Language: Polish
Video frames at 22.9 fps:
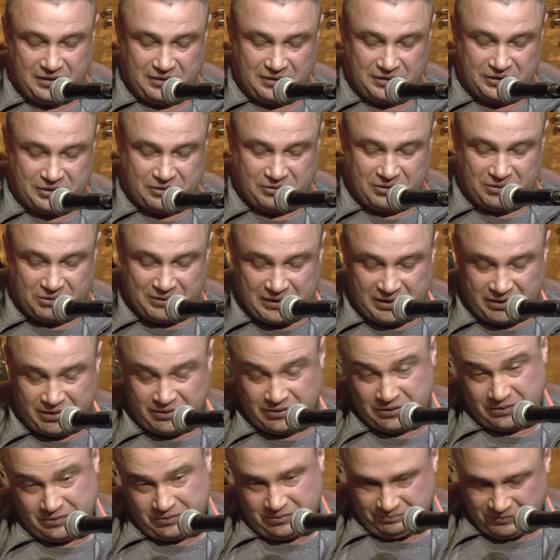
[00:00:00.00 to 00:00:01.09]
Co to, ja,
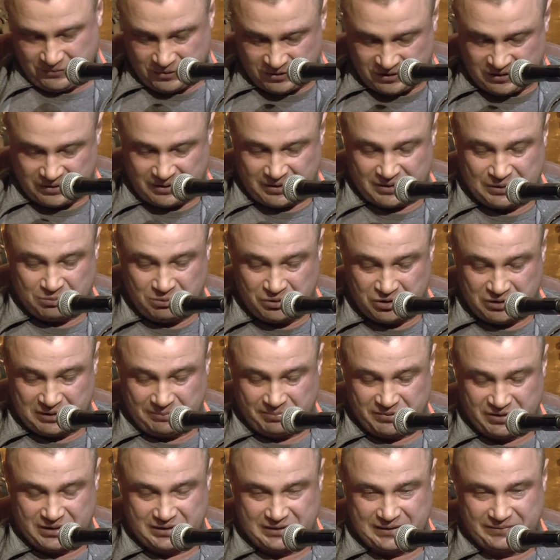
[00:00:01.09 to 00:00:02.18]
to co ja słyszę
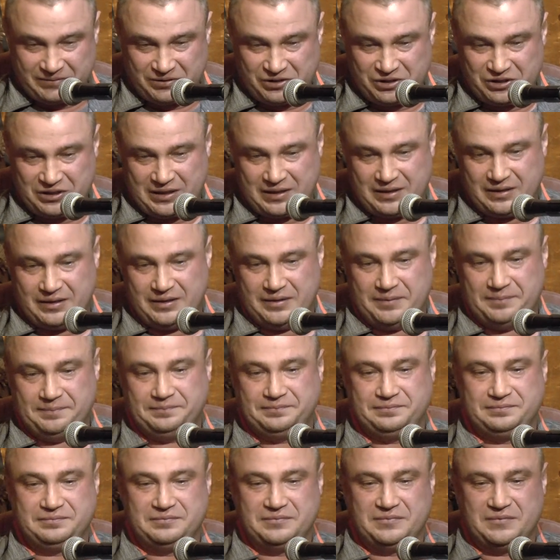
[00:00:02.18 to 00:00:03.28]
przez tę ścianę,
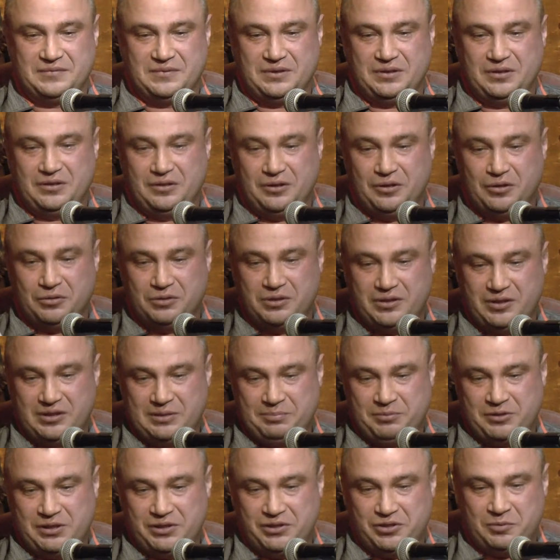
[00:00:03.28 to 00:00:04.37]
godne jest
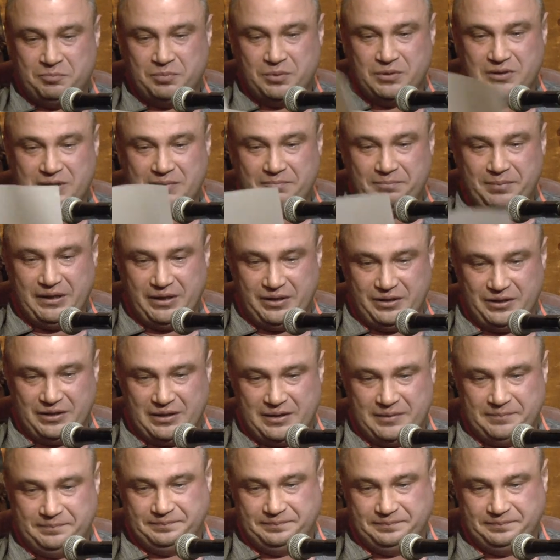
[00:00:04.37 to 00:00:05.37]
przecież potępienia.